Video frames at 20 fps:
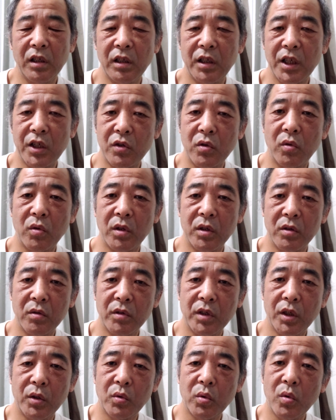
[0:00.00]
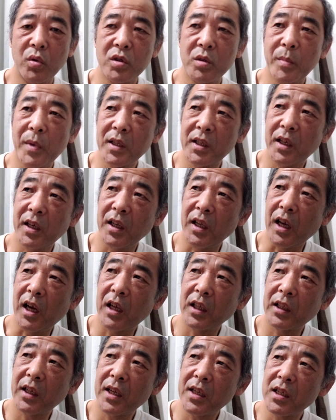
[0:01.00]
でしょうけどね、当時まだね、
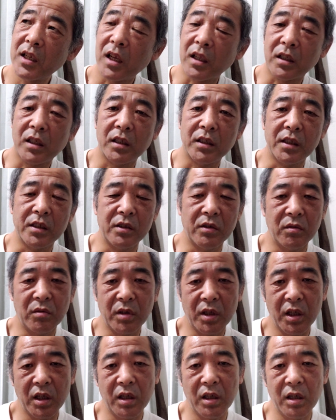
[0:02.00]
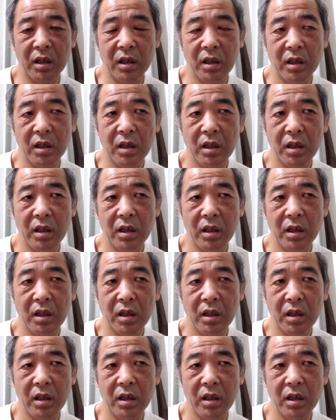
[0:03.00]
新しかったんですよね。